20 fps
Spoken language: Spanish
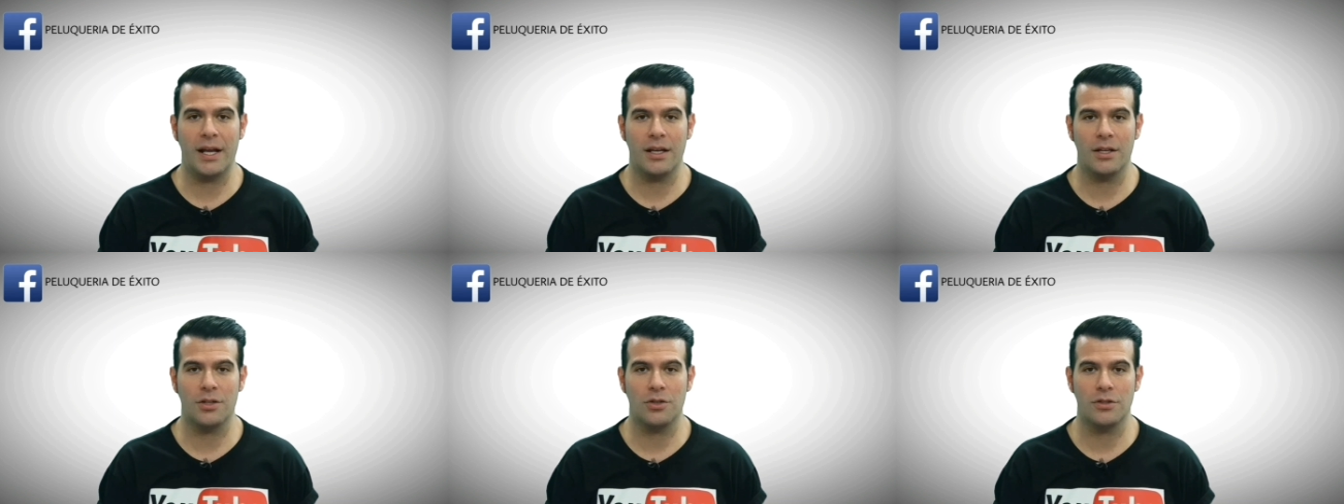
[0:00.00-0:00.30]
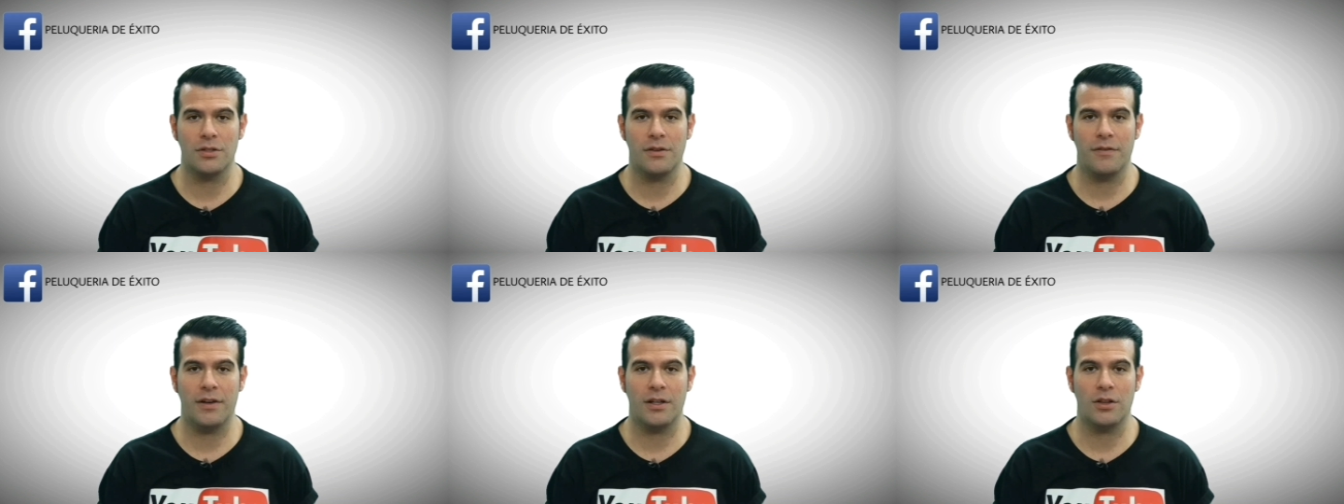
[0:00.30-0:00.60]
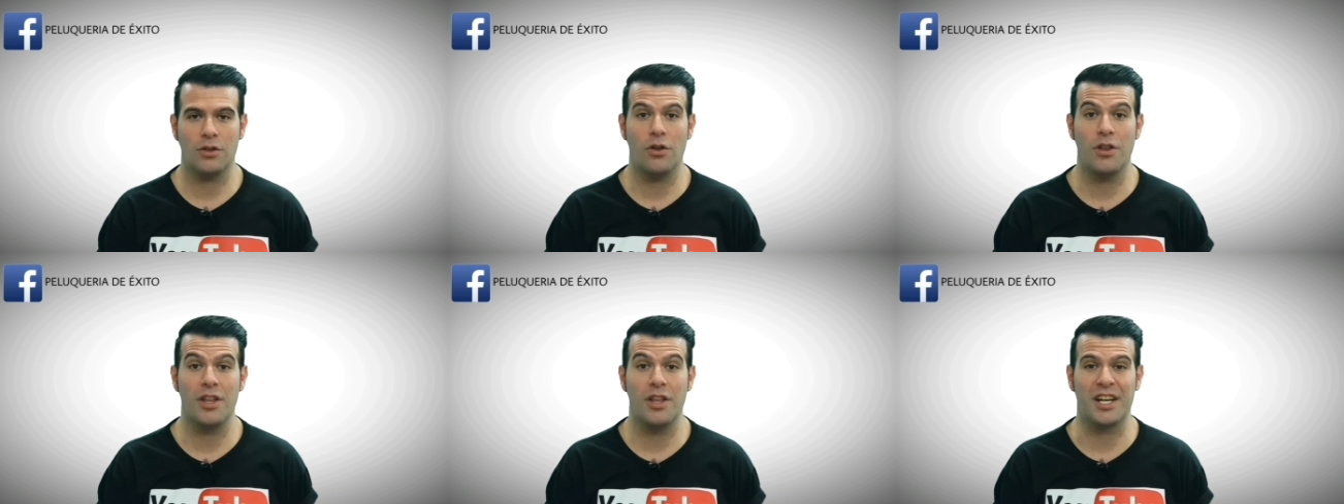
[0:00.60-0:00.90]
aquellos
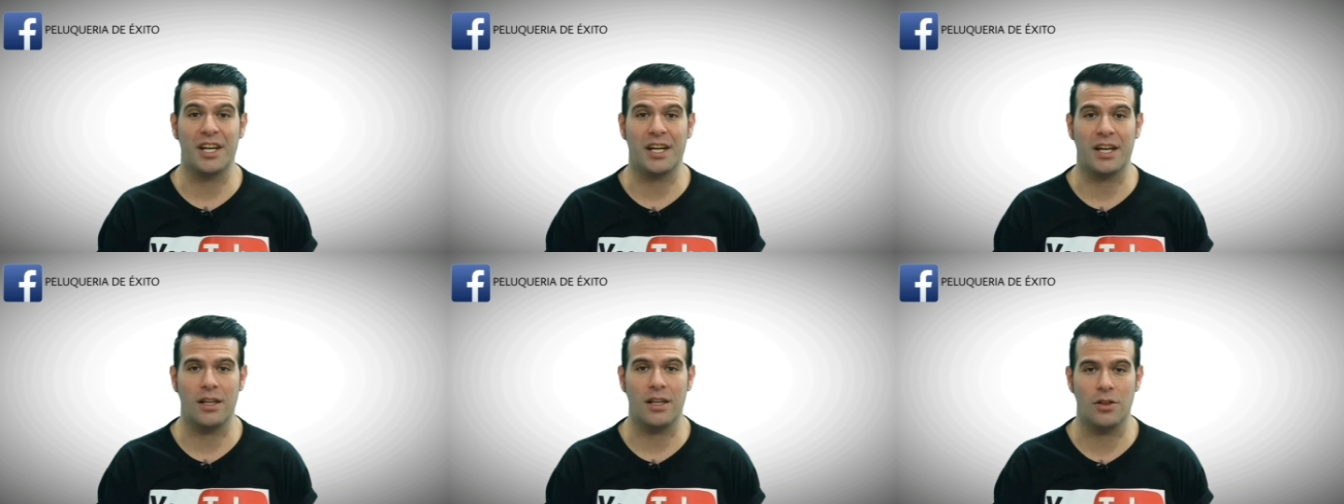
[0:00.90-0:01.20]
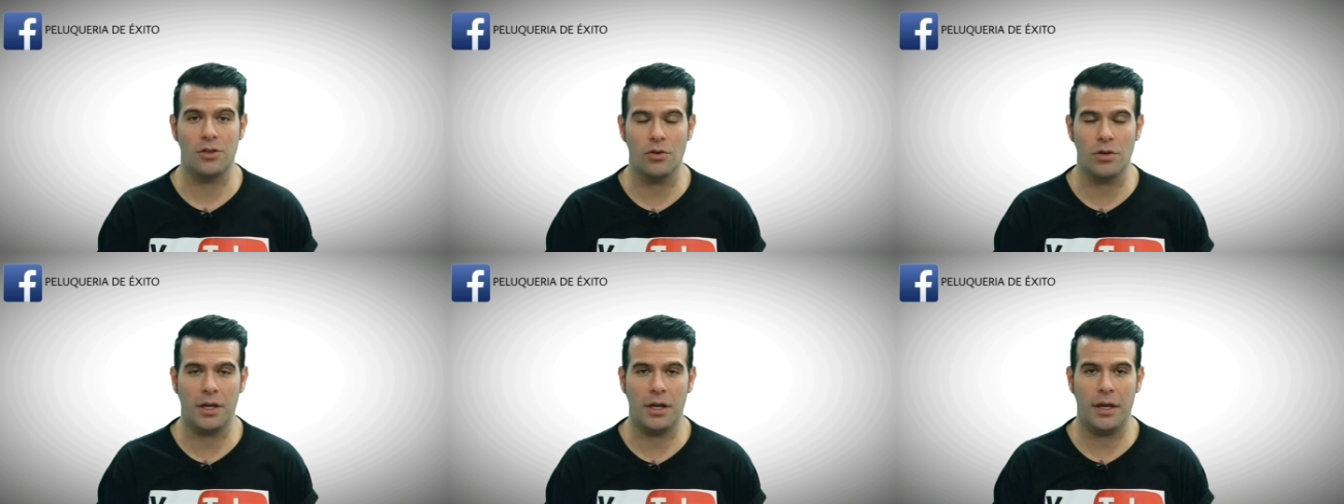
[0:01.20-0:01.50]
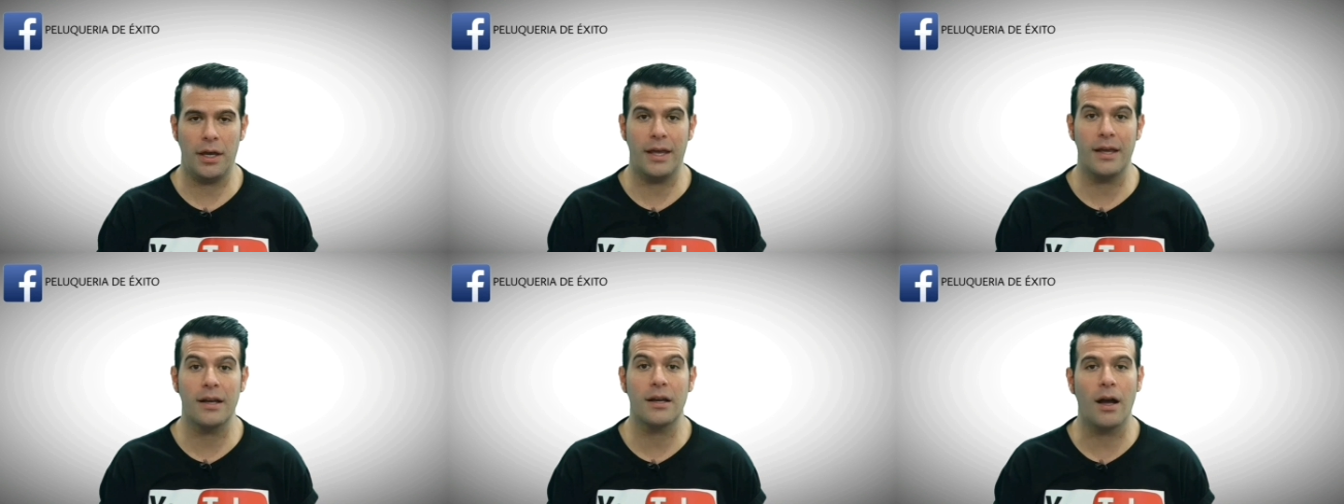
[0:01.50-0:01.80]
efectos de
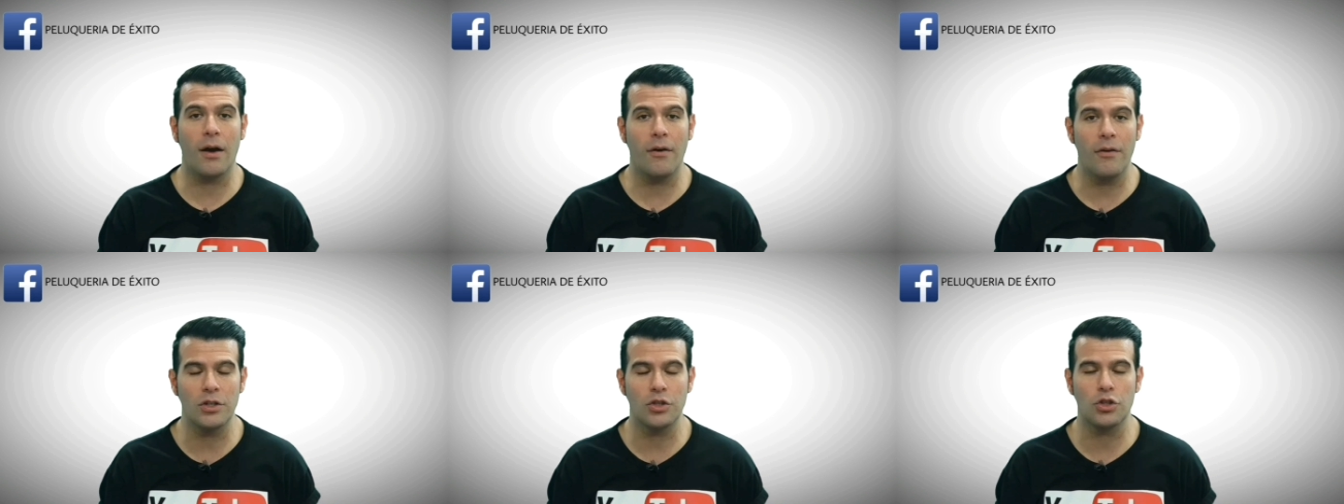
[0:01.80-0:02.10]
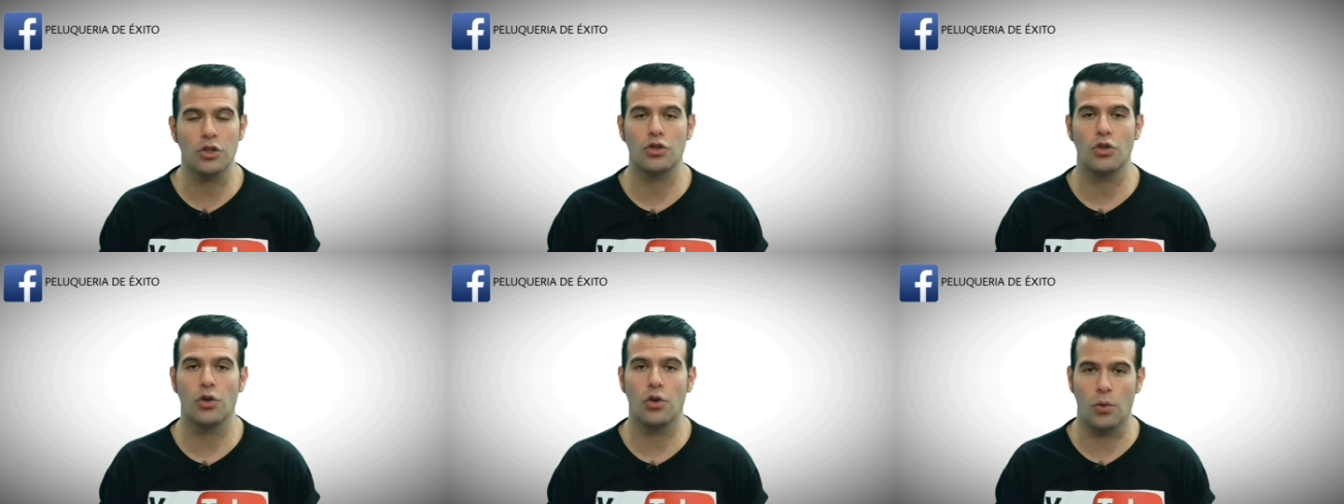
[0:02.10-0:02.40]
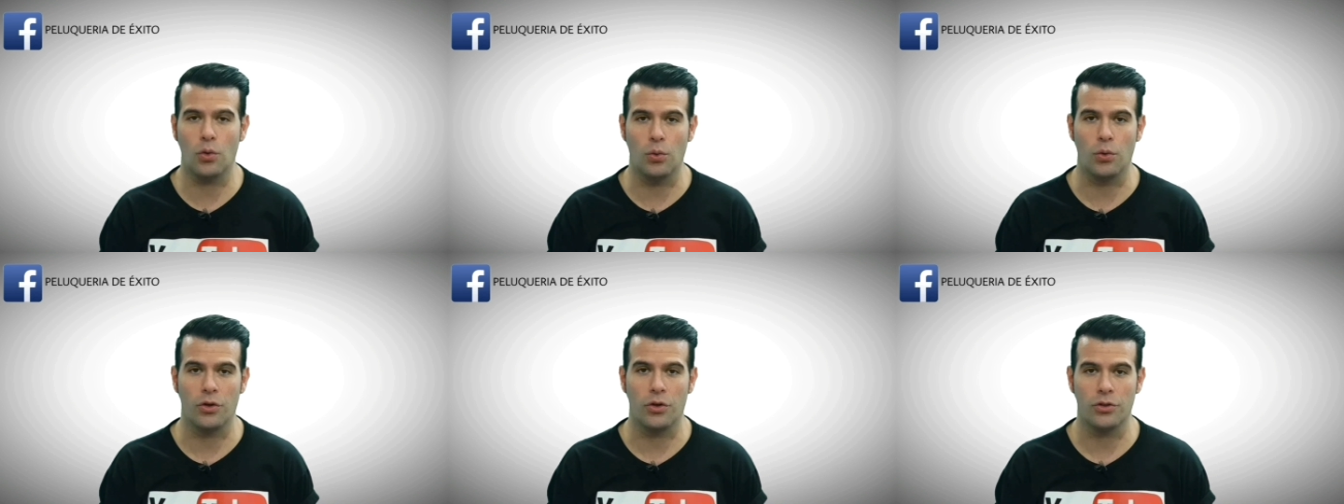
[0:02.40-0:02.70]
retoque en cabellos
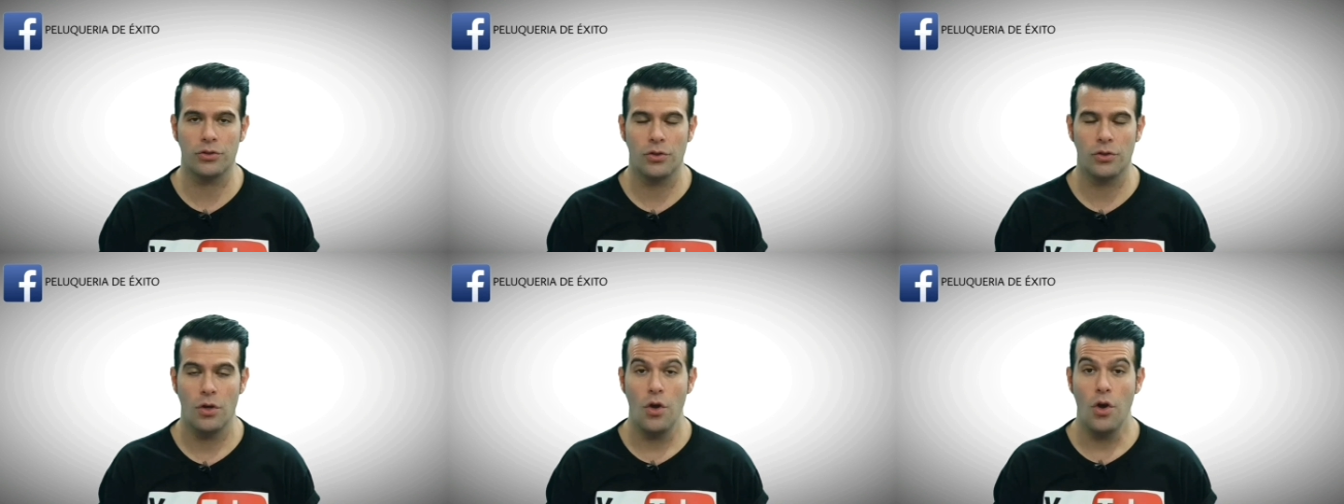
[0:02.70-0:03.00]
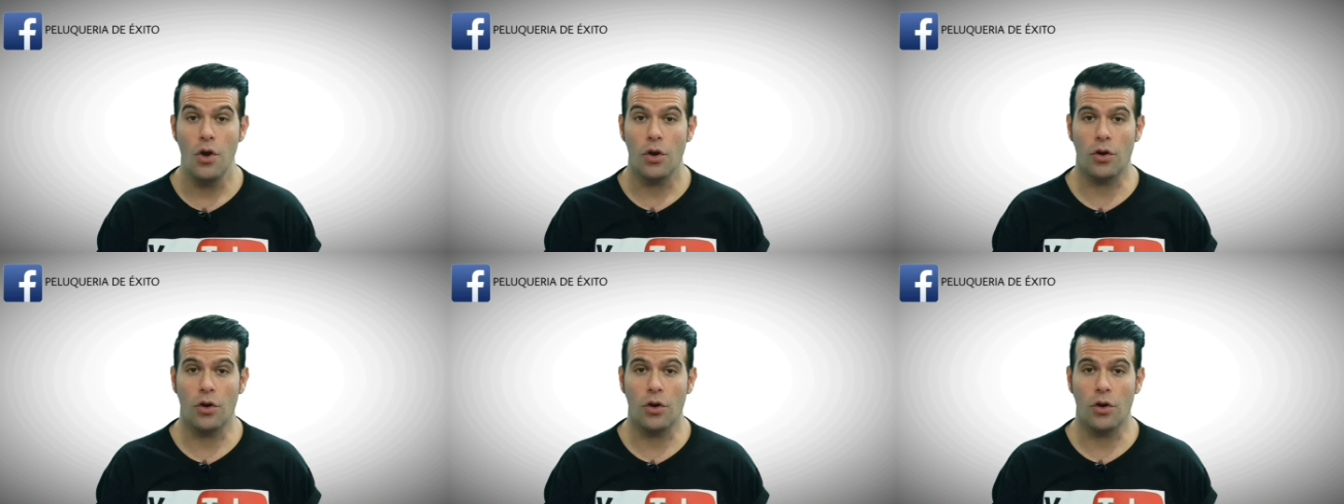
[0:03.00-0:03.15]
oscuros.